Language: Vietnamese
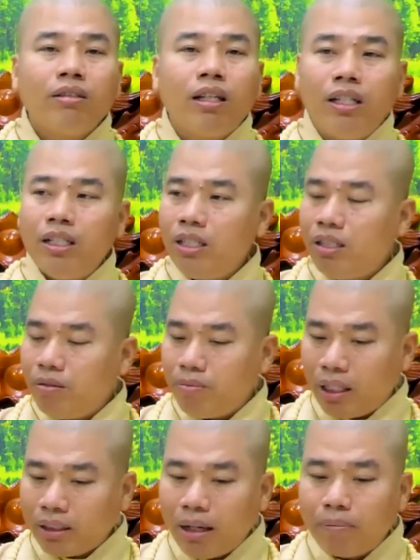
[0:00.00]
thì
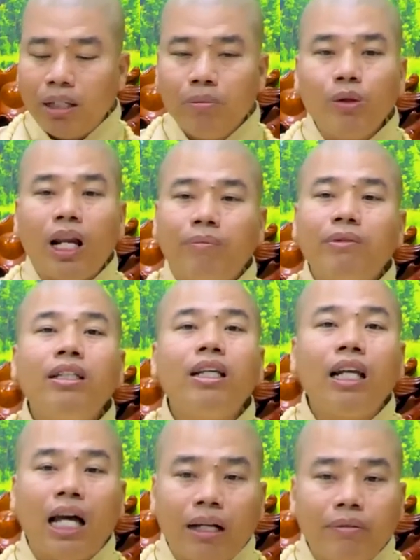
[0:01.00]
bản thân mình muốn làm gì
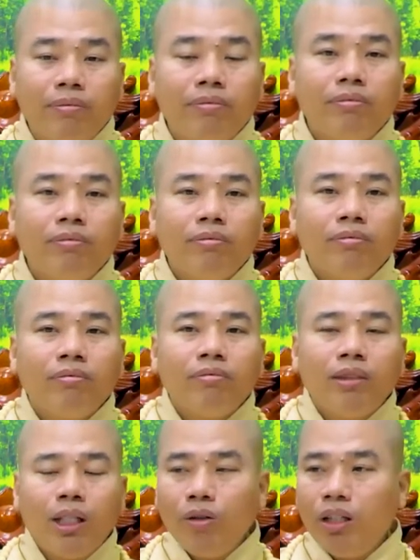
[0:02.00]
thì làm
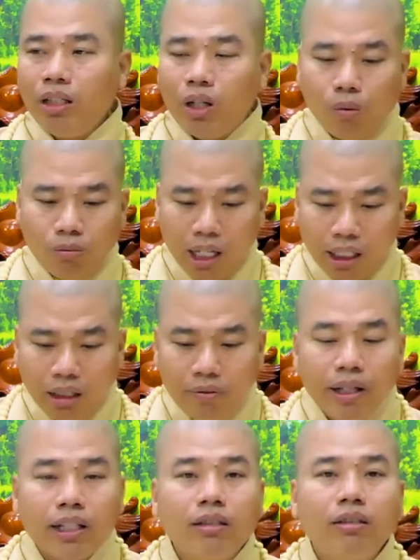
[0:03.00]
nếu như đụng đến cái
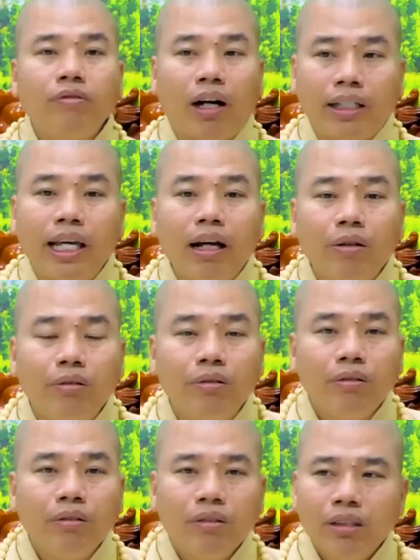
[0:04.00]
việc phật giáo
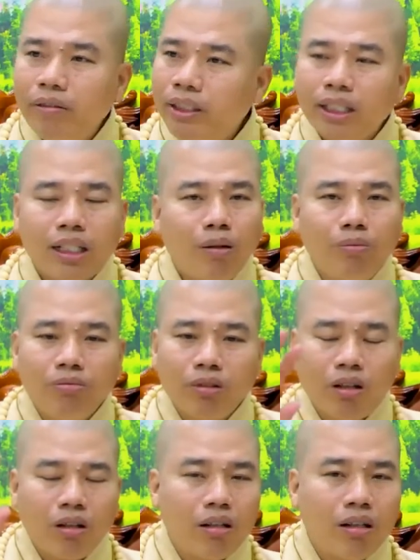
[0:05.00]
thì sẽ không
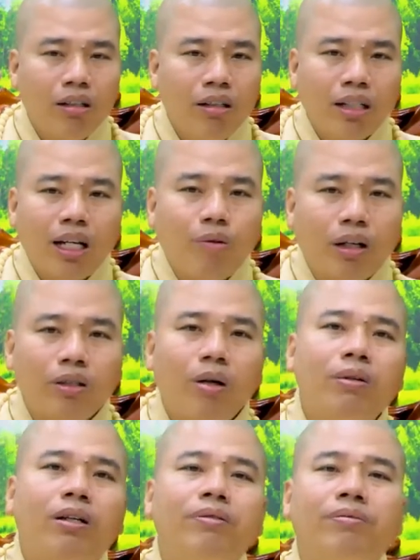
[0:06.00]
có kết quả
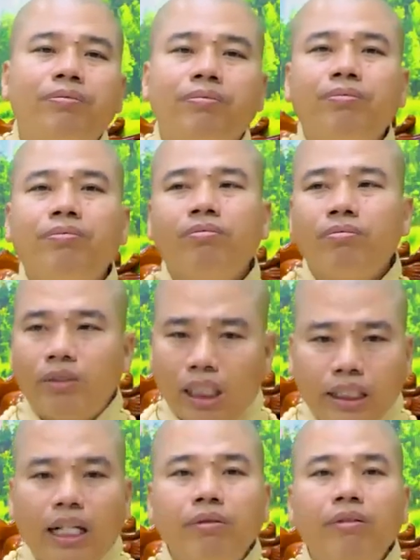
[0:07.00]
tốt đâu
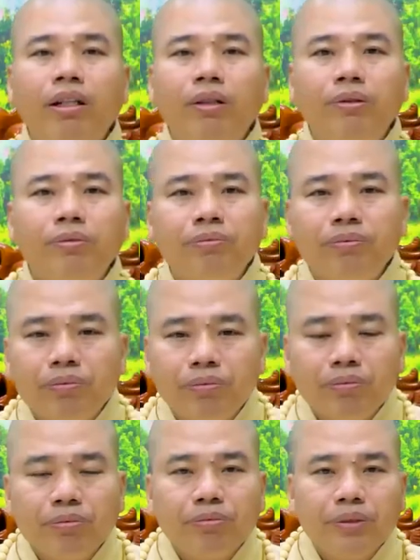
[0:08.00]
chắc chắn quý vị luôn
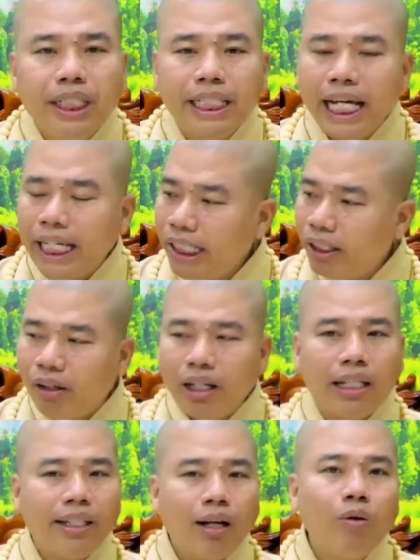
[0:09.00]
vì đây gọi
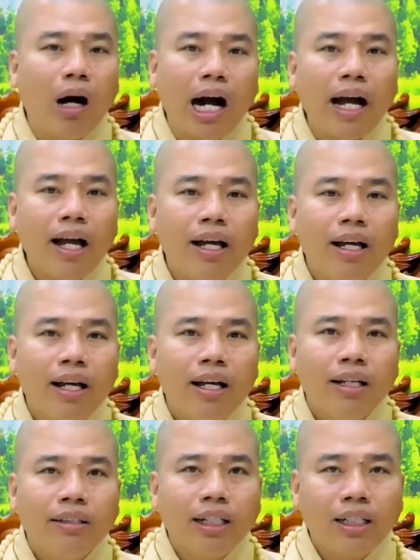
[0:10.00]
là nhân quả
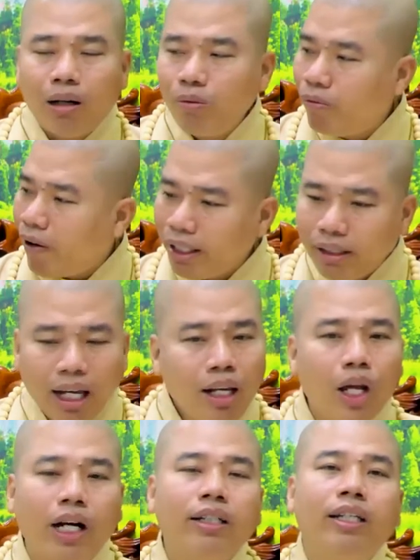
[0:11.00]
chứ không phải thế
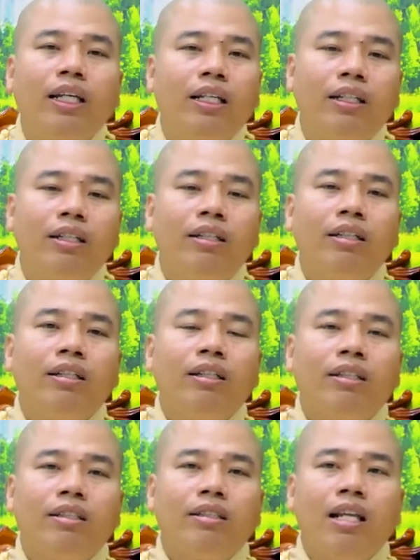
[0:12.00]
lực gì
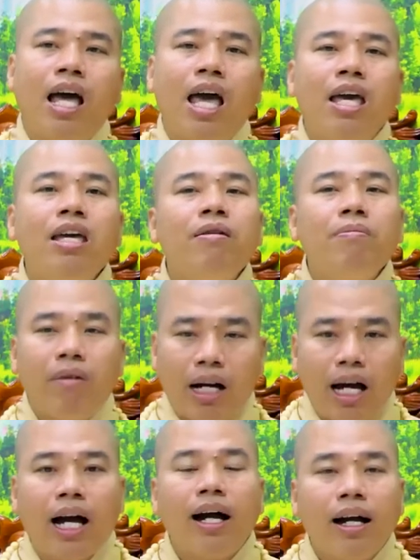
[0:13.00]
để
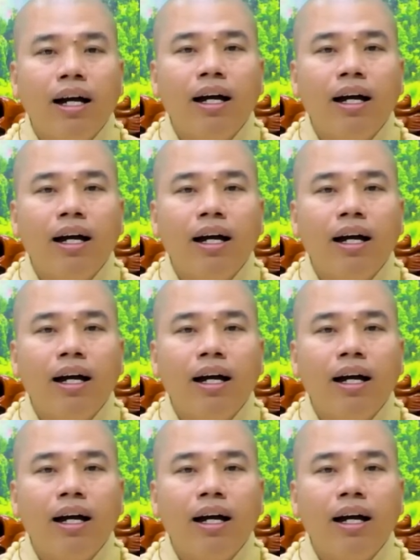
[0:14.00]
mà